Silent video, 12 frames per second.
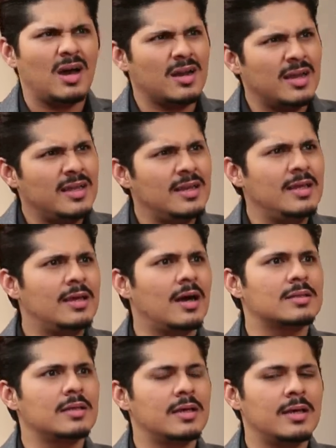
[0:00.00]
खाना ही नहीं
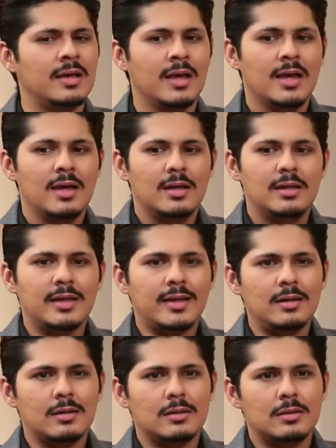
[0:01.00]
खाते हैं
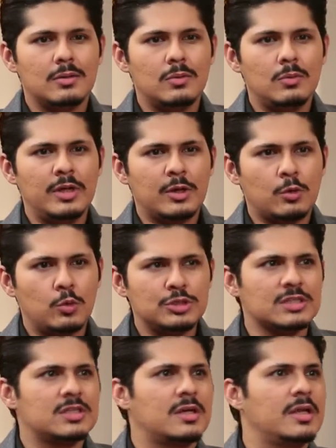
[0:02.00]
लेकिन उन्हें कुछ
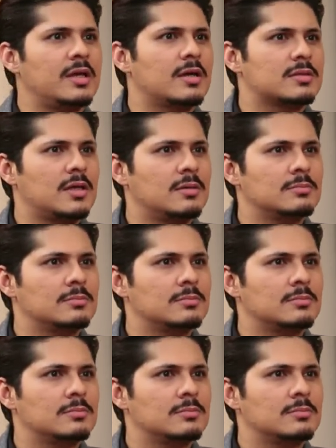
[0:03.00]
असर नहीं करता